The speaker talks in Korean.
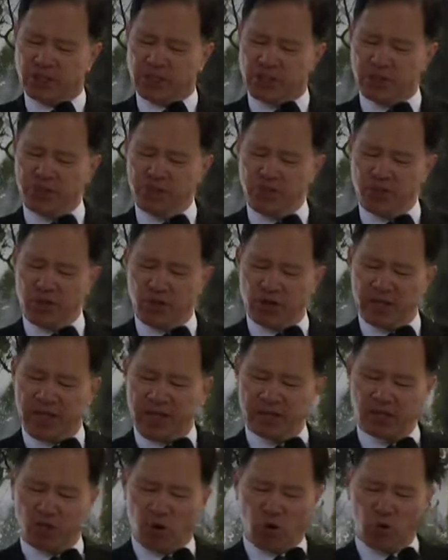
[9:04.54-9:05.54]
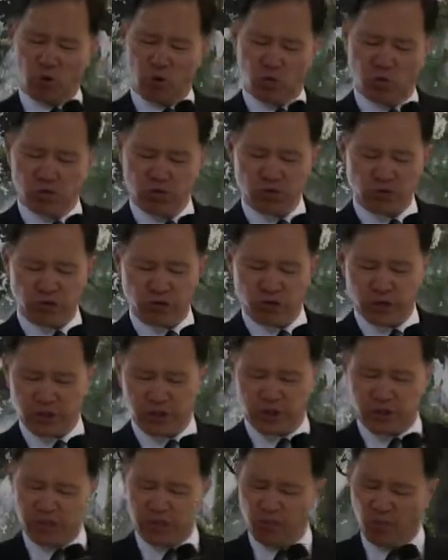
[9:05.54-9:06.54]
심령의 더러운
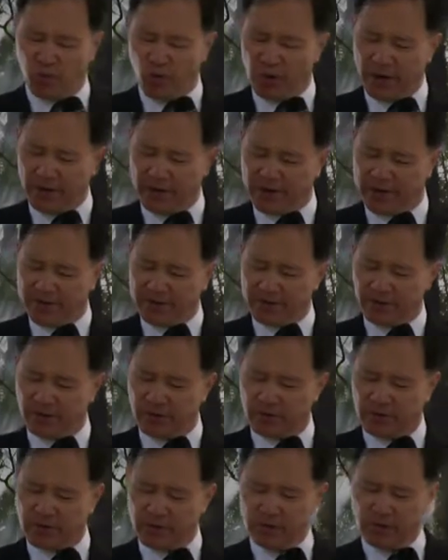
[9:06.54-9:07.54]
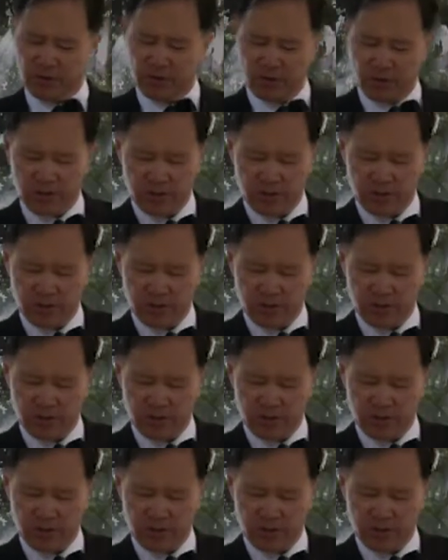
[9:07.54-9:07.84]
귀신을 몰아내는 것은